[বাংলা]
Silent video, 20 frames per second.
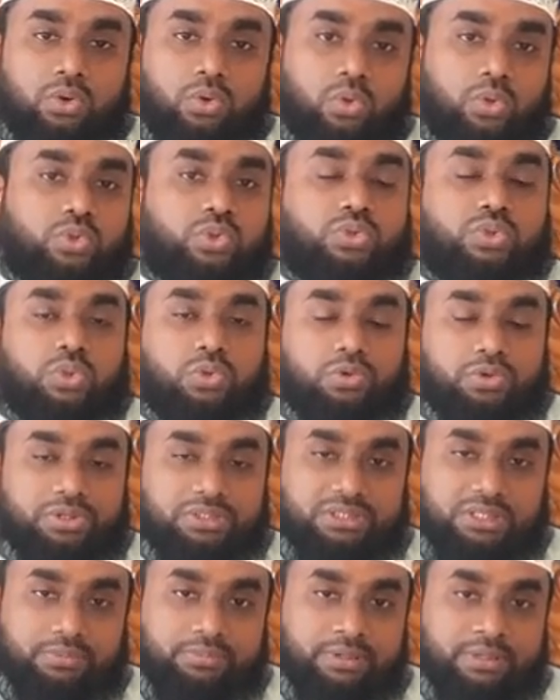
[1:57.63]
নষ্ট হয়ে
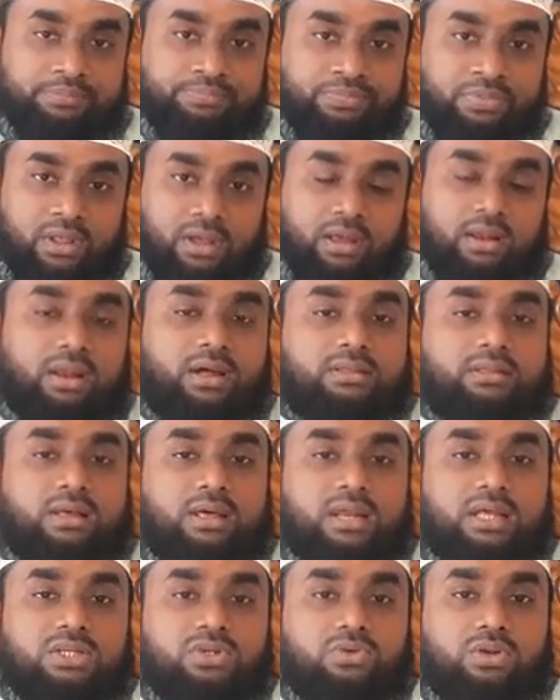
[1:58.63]
যাবে আল্লাহ
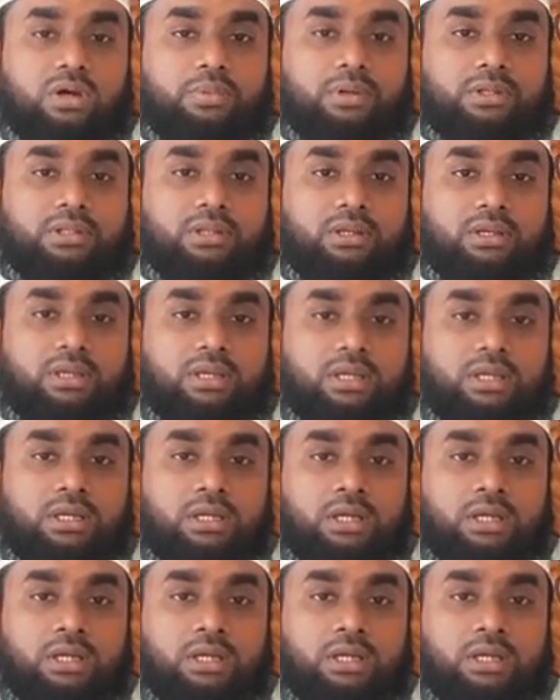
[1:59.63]
তালা যেন আমাদেরকে